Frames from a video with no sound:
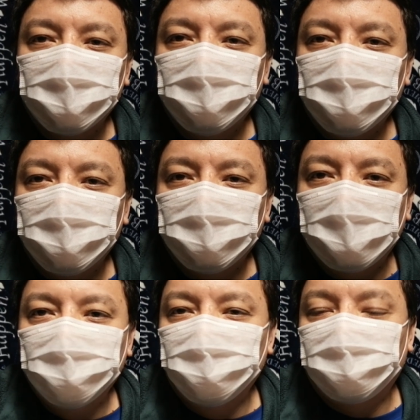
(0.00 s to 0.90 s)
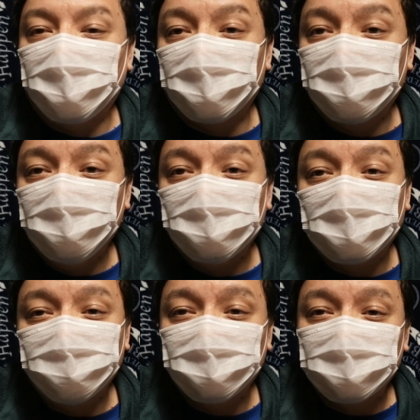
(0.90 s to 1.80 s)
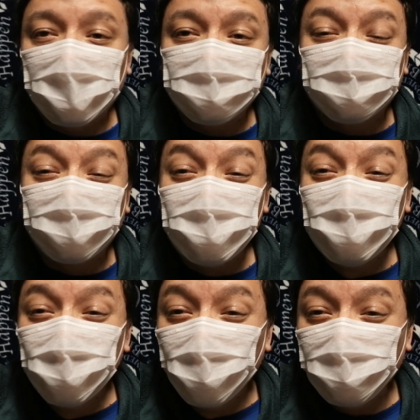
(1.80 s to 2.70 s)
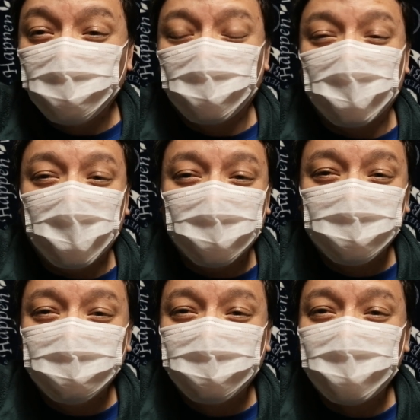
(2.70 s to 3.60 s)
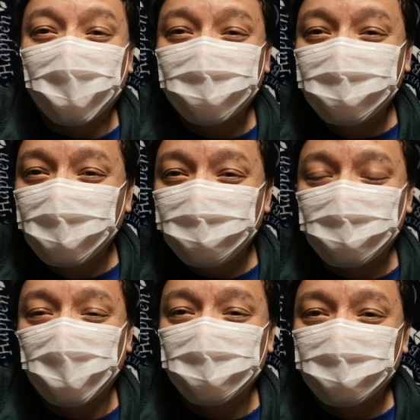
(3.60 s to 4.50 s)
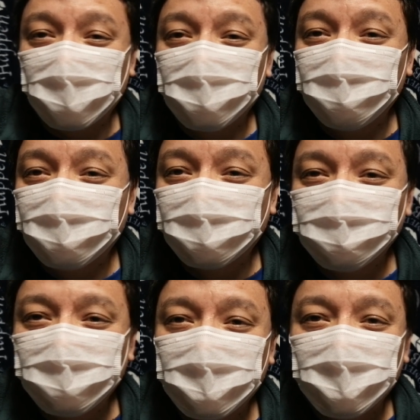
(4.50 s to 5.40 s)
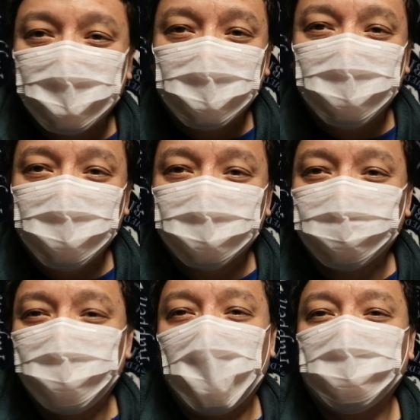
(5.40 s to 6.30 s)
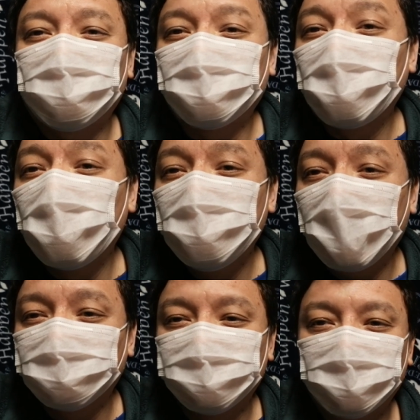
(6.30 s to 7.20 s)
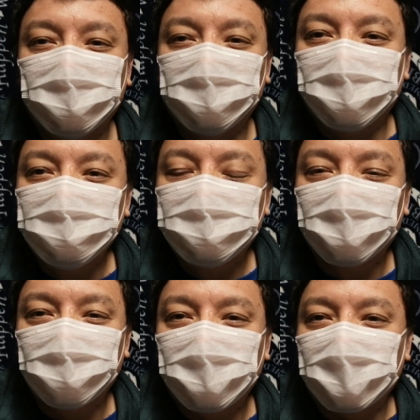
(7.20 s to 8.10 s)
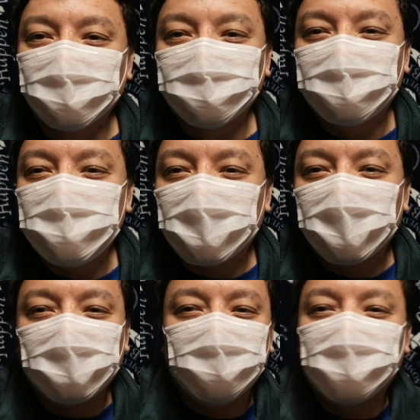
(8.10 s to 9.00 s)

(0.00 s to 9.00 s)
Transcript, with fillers: E eles disseram assim que na verdade tem muito caso, tem bastante caso aqui na região e os médicos estão com medo de atender. Então, cara, eu não sei para que que